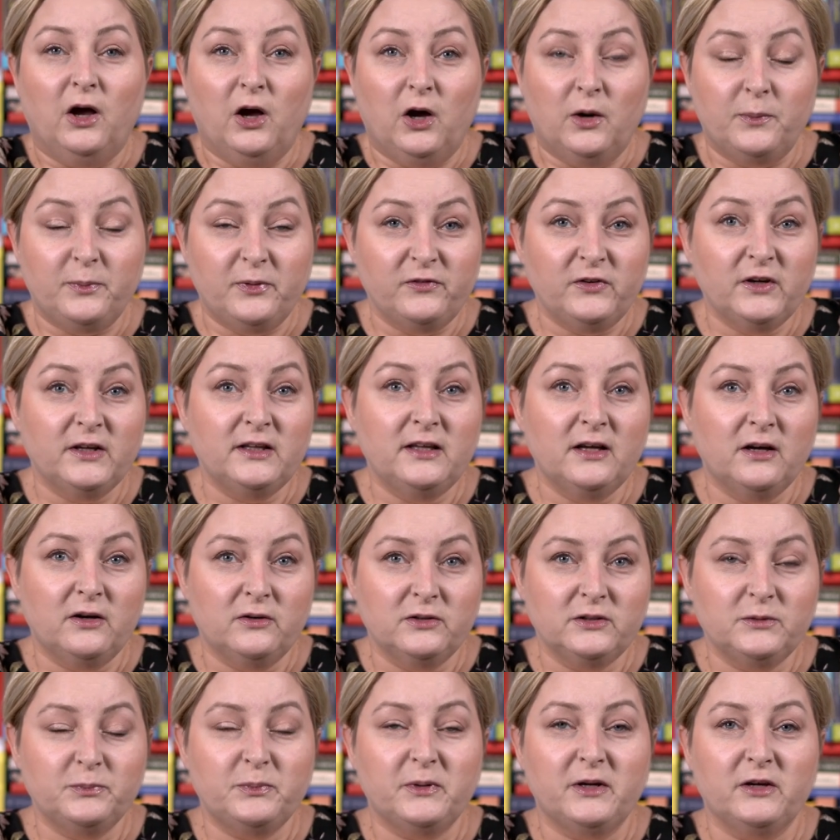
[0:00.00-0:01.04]
Opowiada
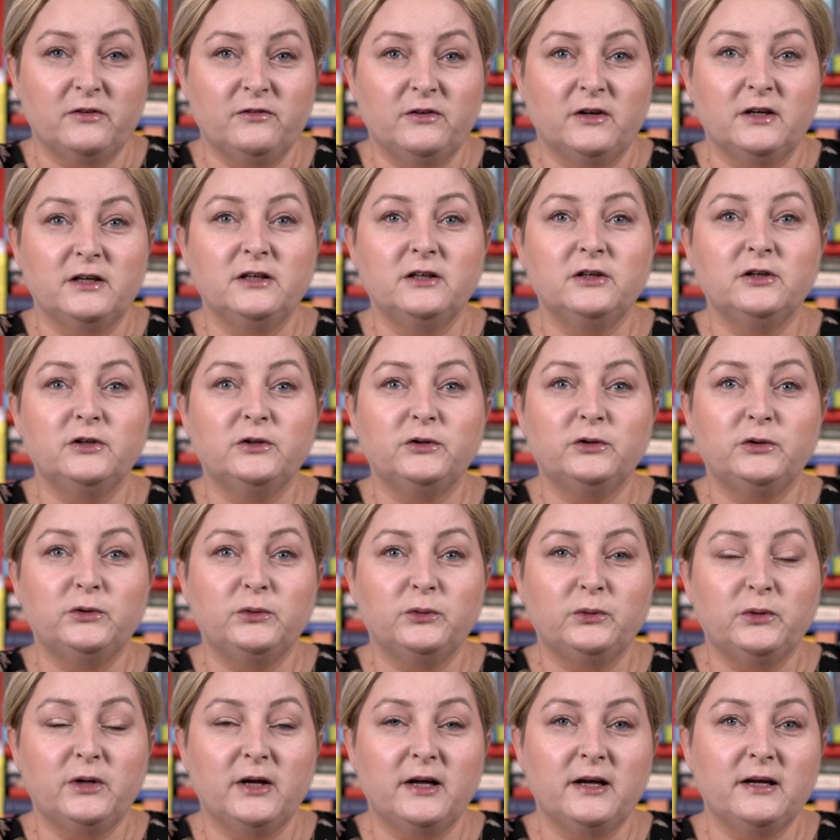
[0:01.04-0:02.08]
o sprawach,
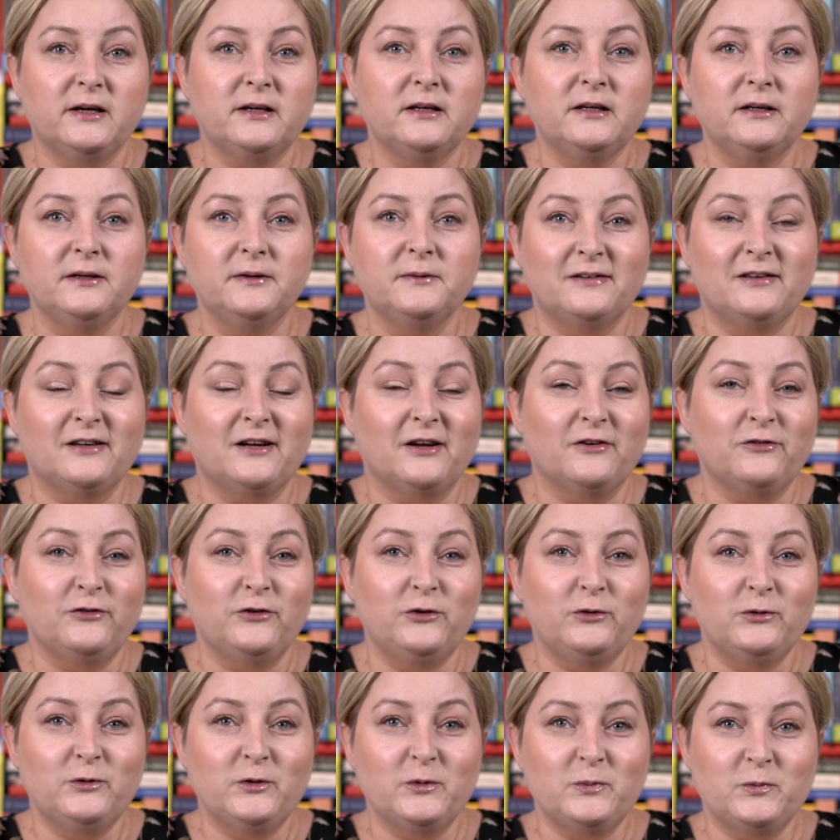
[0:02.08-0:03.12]
które
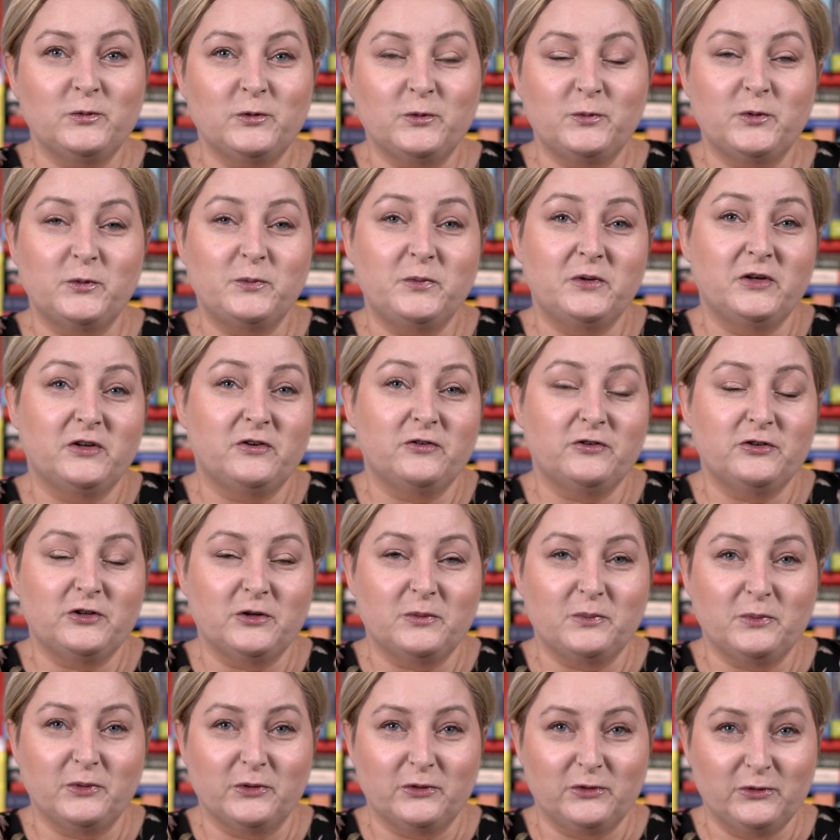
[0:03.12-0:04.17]
trafiły mu po
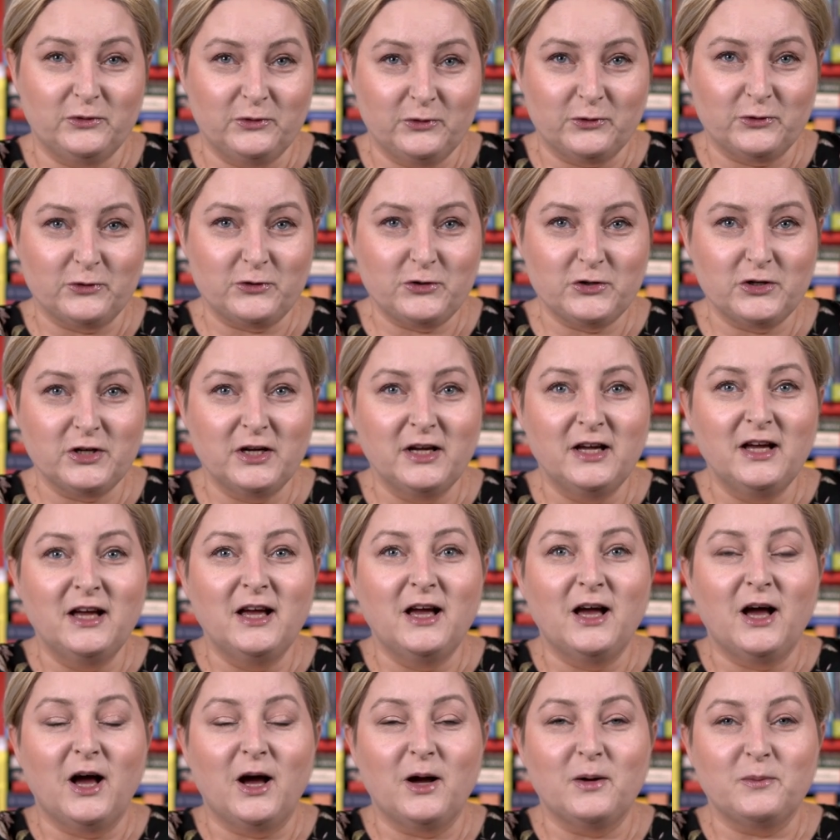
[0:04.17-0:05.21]
pierwsze pod nóż,
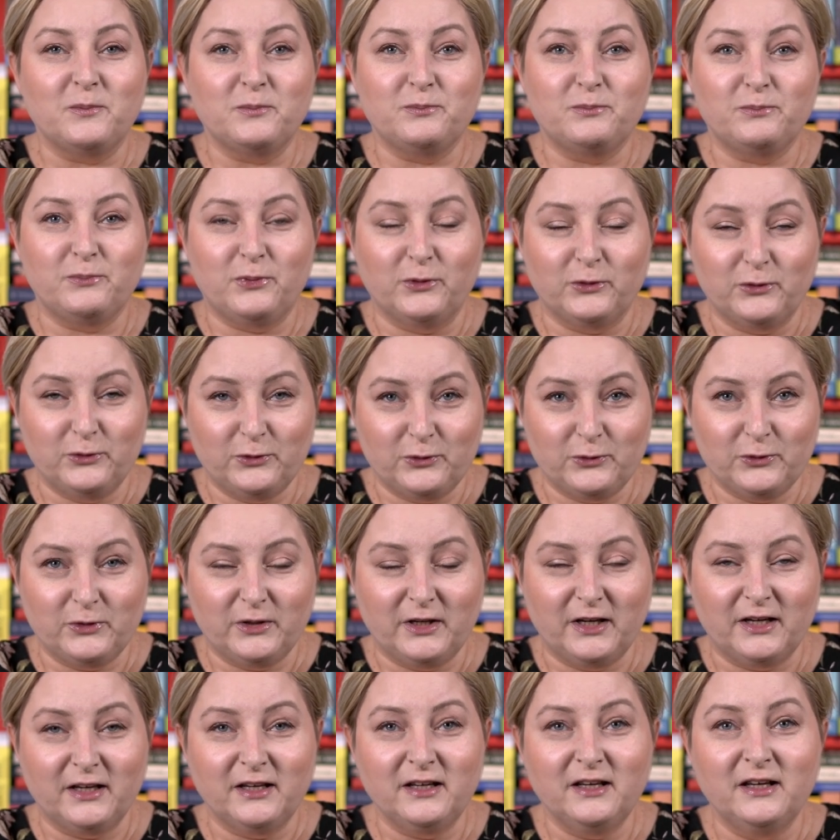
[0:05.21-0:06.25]
a po
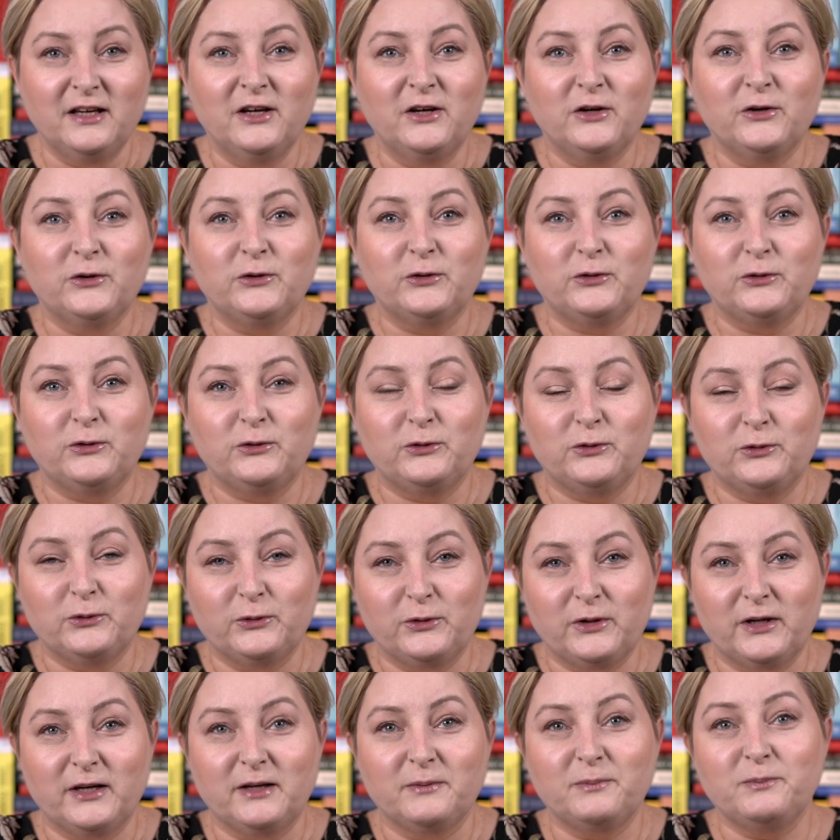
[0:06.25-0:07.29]
drugie,
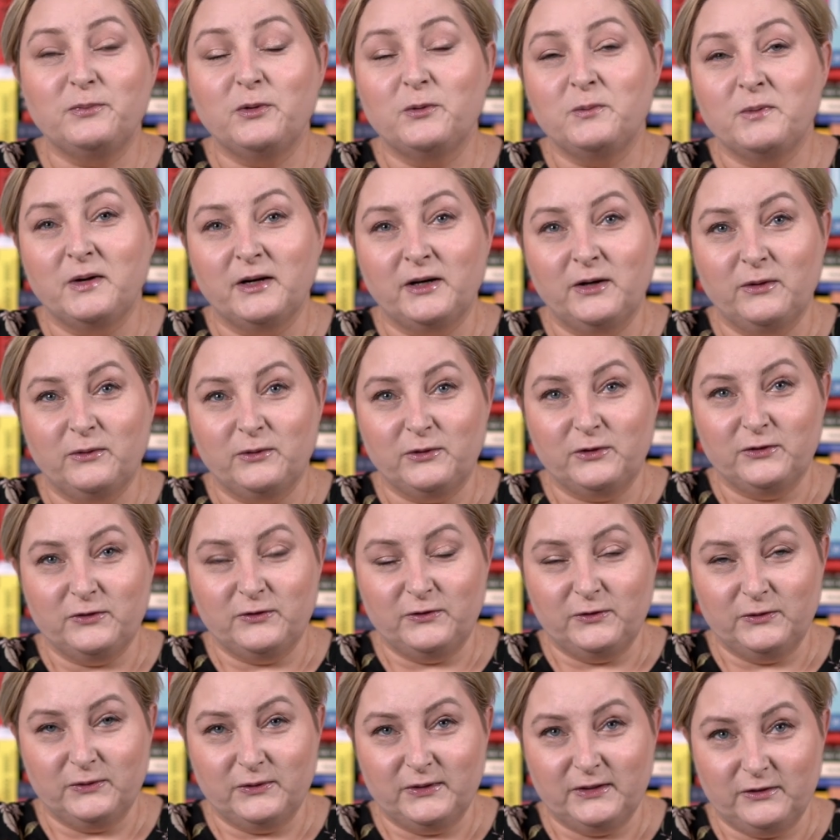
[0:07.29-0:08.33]
które pomagał
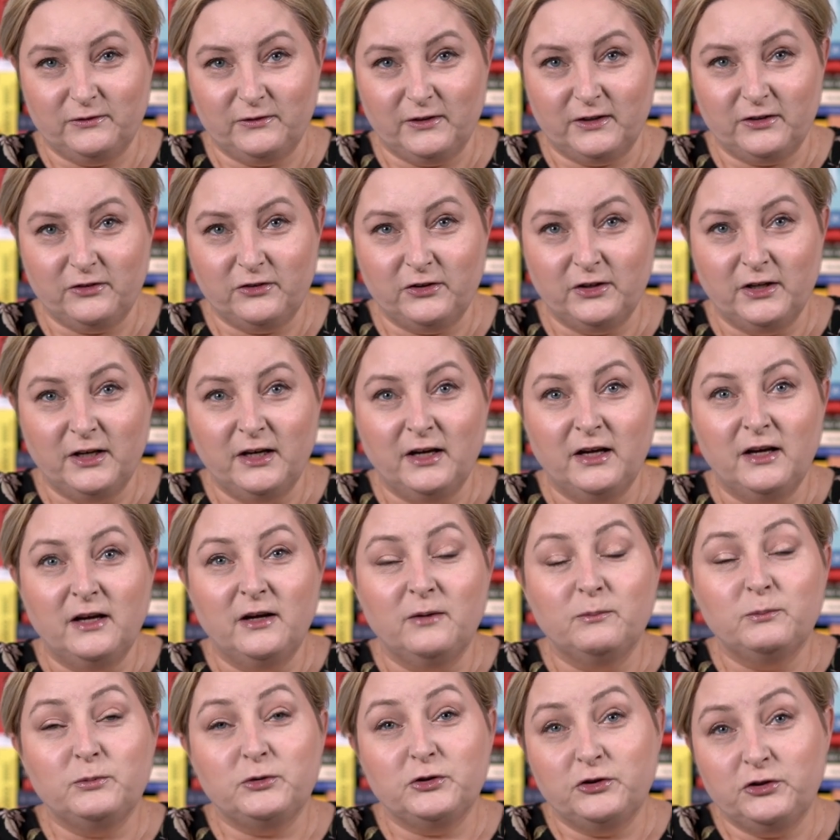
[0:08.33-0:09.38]
rozwiązywać.
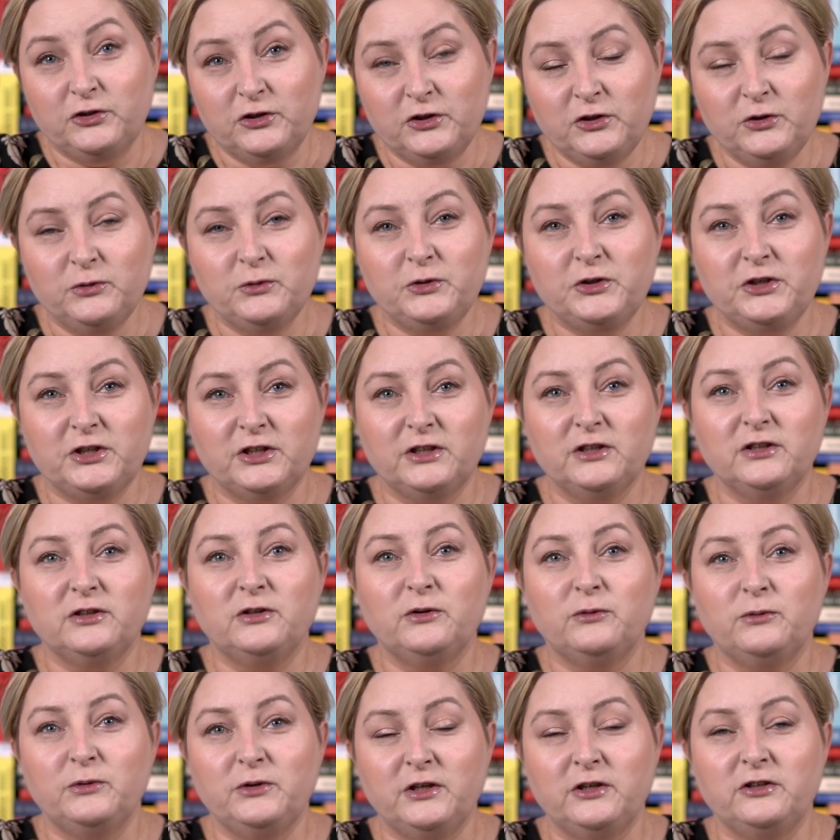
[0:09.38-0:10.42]
Przyczynił się
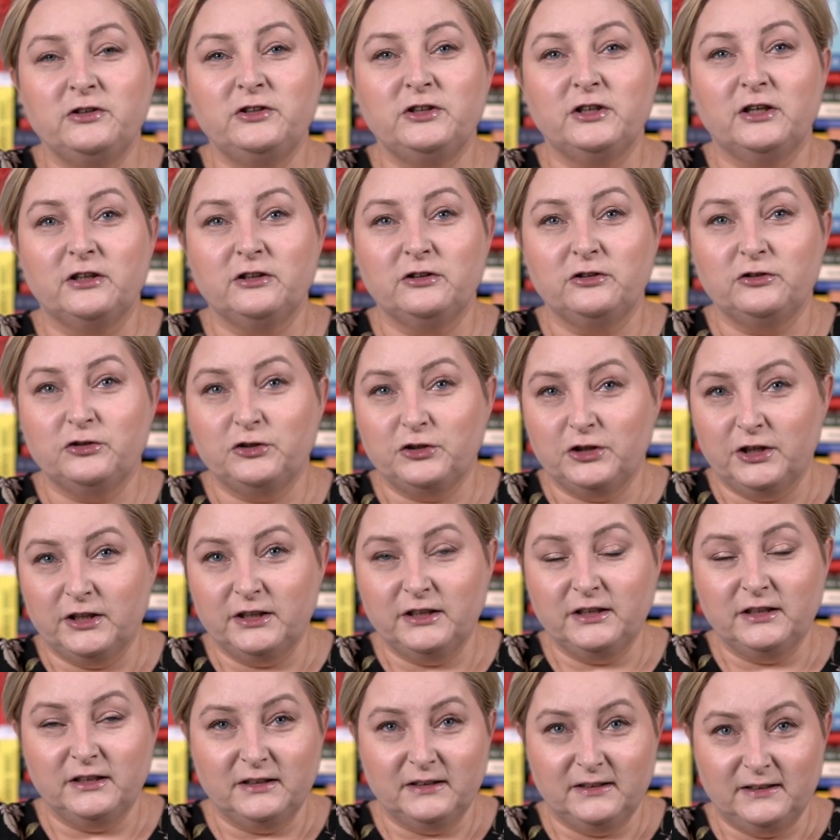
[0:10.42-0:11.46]
do ujęcia
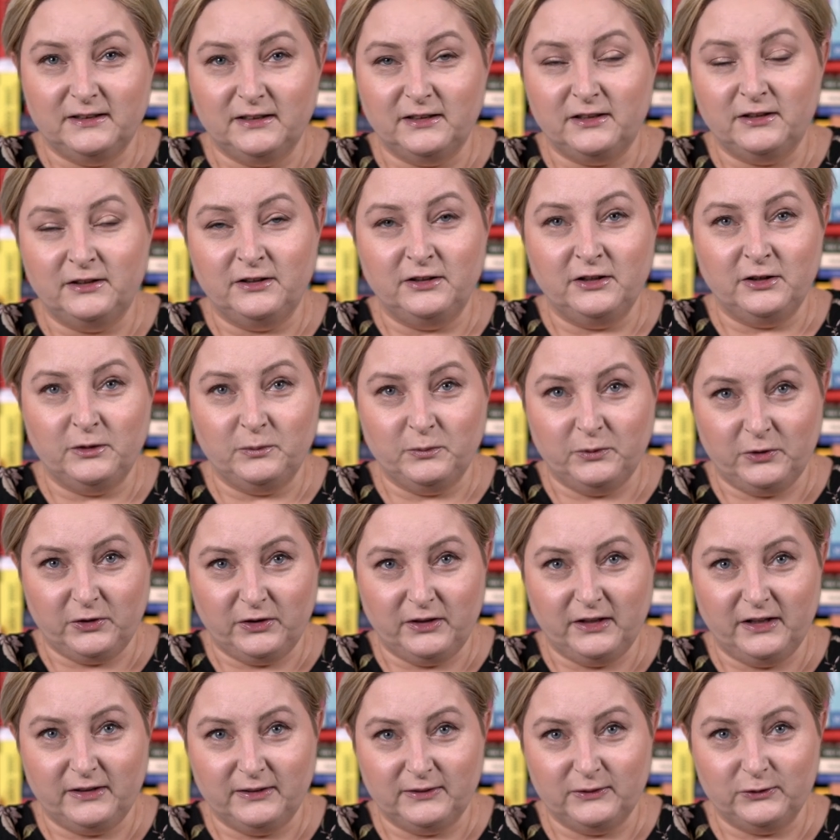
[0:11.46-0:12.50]
trzech seryjnych
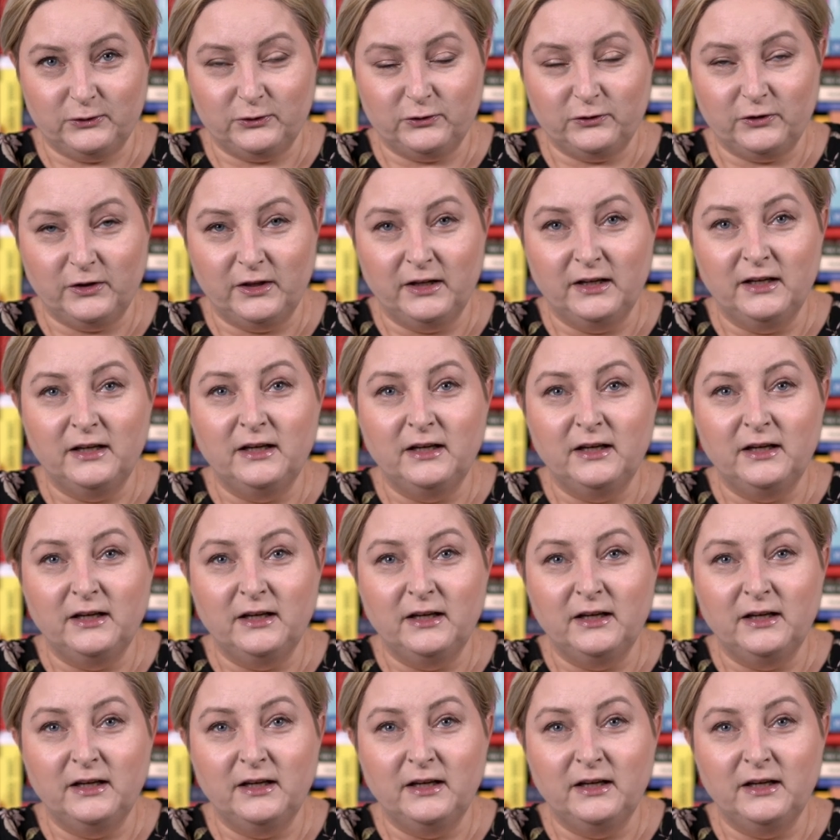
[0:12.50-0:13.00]
morderców,